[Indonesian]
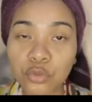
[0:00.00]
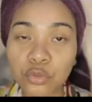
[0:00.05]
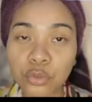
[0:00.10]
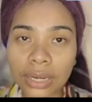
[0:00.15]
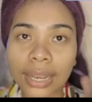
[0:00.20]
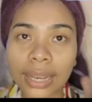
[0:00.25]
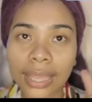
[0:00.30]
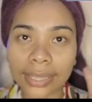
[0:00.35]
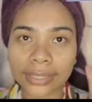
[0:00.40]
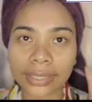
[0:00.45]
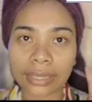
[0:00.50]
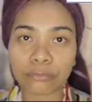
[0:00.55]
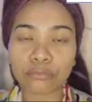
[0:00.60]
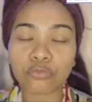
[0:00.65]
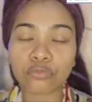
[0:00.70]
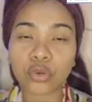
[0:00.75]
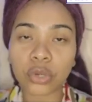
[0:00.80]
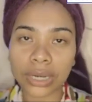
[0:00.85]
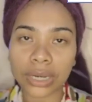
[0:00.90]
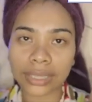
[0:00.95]
mulai ya
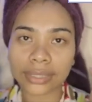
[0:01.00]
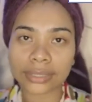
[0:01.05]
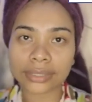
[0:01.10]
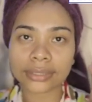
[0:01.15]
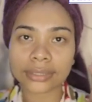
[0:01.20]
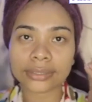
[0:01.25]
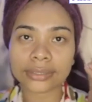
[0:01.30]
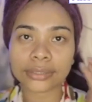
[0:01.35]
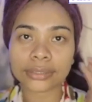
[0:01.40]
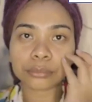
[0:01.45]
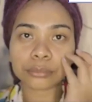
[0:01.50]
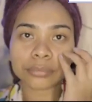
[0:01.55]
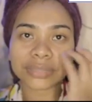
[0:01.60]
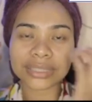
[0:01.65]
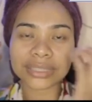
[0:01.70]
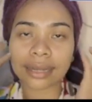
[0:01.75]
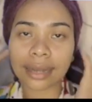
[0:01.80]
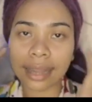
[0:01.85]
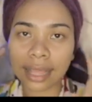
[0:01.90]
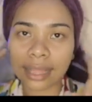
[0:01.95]
mulai
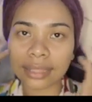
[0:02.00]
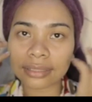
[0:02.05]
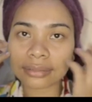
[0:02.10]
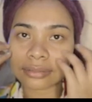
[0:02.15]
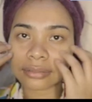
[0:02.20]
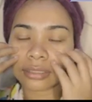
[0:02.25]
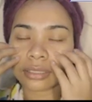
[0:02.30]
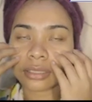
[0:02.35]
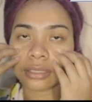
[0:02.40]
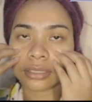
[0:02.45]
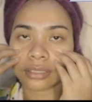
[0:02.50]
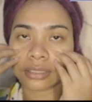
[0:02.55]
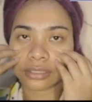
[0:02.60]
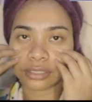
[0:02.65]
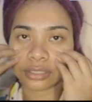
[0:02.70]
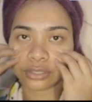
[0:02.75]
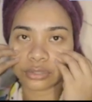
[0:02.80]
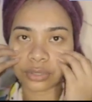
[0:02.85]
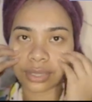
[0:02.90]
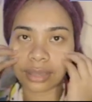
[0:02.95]
cerah
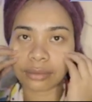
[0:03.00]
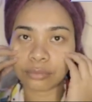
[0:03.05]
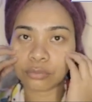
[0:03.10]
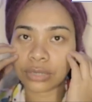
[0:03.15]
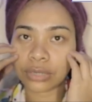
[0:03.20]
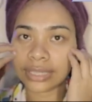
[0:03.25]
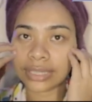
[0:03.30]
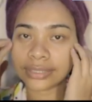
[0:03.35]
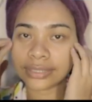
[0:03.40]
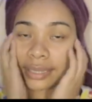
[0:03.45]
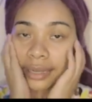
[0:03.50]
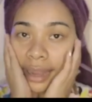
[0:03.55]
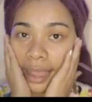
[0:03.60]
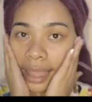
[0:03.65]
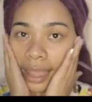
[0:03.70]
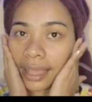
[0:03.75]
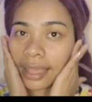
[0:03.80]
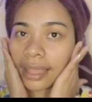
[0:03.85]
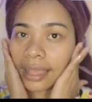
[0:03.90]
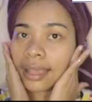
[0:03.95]
gitu ya mulai
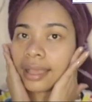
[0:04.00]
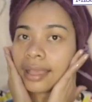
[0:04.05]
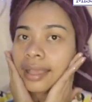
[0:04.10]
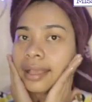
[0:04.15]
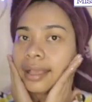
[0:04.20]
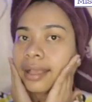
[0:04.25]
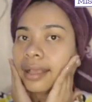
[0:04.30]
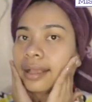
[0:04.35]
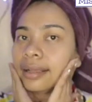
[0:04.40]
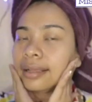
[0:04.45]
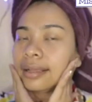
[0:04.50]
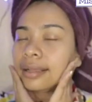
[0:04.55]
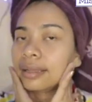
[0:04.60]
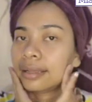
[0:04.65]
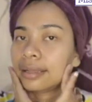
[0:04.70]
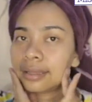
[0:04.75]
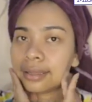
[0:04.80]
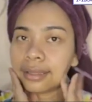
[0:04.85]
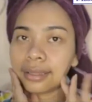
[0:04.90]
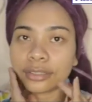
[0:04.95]
cerah
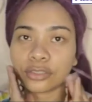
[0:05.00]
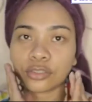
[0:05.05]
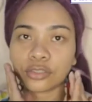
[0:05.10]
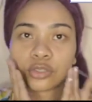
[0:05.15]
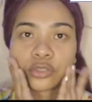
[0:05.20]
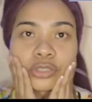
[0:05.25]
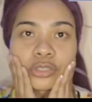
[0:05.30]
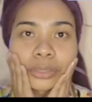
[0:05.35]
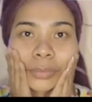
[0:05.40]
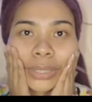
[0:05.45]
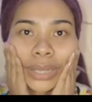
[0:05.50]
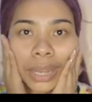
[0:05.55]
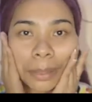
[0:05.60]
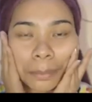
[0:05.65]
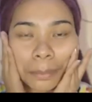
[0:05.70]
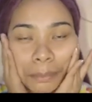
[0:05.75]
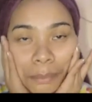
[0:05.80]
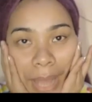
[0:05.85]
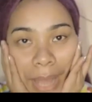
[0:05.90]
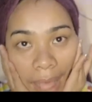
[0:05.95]
uh, terus lebih
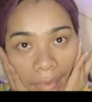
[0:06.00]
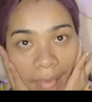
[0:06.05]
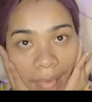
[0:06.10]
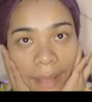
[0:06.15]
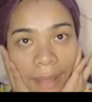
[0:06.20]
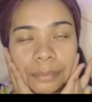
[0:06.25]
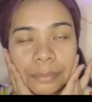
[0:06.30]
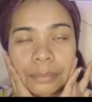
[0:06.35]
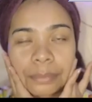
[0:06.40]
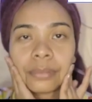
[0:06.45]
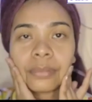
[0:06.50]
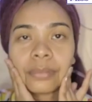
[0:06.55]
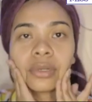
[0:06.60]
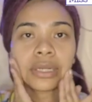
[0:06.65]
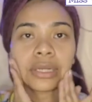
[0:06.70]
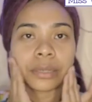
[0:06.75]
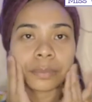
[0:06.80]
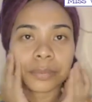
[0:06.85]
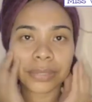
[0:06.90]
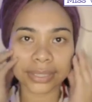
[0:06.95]
lembab
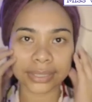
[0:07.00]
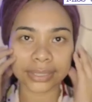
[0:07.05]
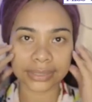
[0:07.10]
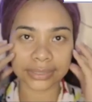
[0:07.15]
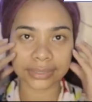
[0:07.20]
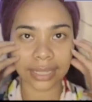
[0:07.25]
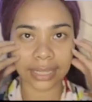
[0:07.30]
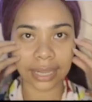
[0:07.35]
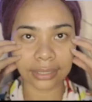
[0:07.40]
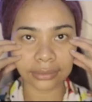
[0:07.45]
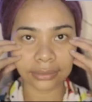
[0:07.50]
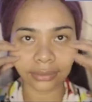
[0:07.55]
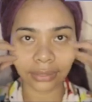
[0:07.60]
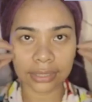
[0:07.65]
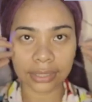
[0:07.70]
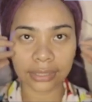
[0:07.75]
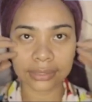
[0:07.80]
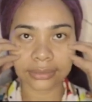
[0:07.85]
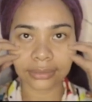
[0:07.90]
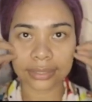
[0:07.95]
lebih kenyal
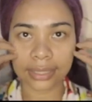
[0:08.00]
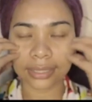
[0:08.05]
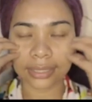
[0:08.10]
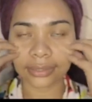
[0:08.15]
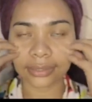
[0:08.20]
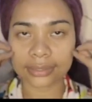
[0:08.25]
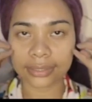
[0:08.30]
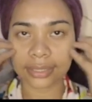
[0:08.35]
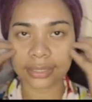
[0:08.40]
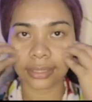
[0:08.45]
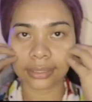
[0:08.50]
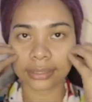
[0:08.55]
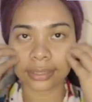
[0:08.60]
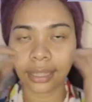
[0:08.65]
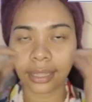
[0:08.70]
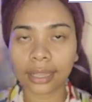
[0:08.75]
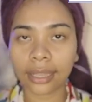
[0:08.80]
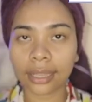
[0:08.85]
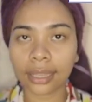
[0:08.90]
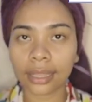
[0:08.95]
nyal nyal nyal
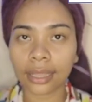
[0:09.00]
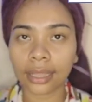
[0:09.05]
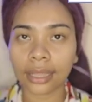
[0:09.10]
nyal